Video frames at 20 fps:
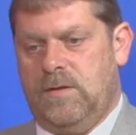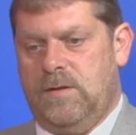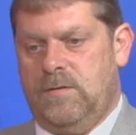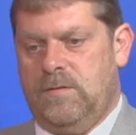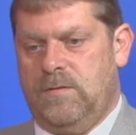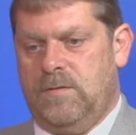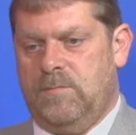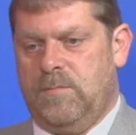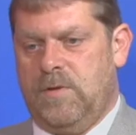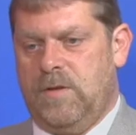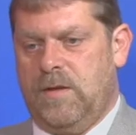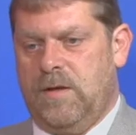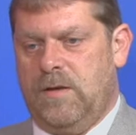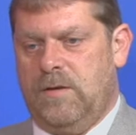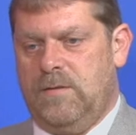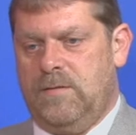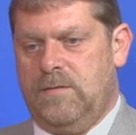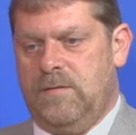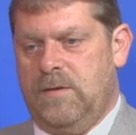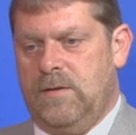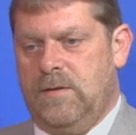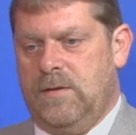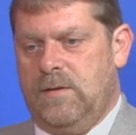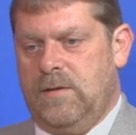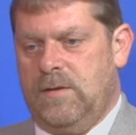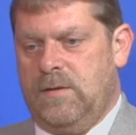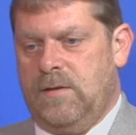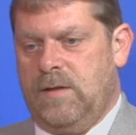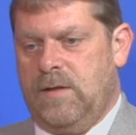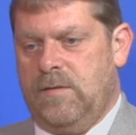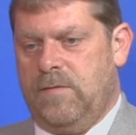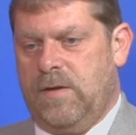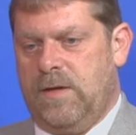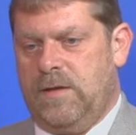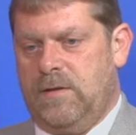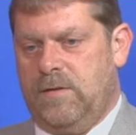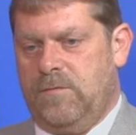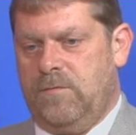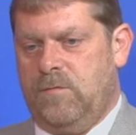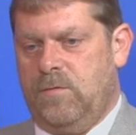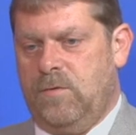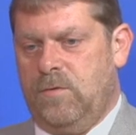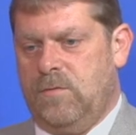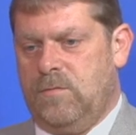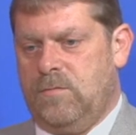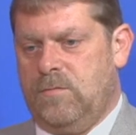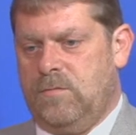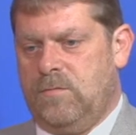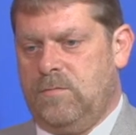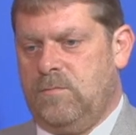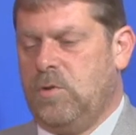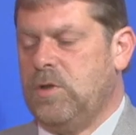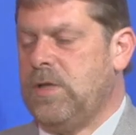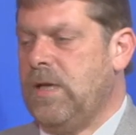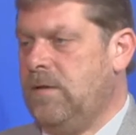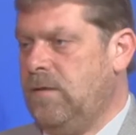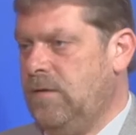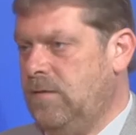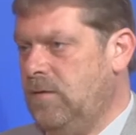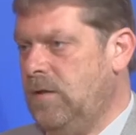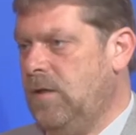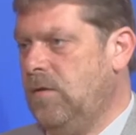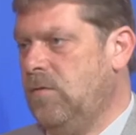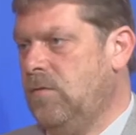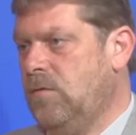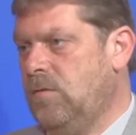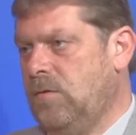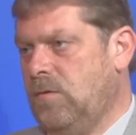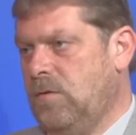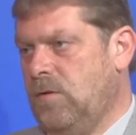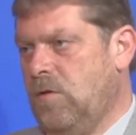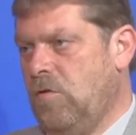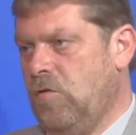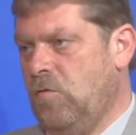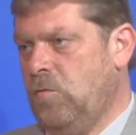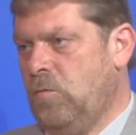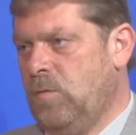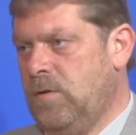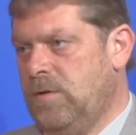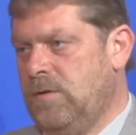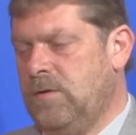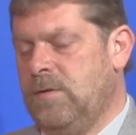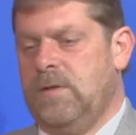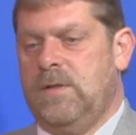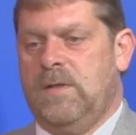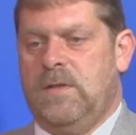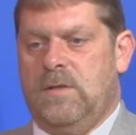ich im Bereich der Weiterführung und Modernisierung unserer Schulen.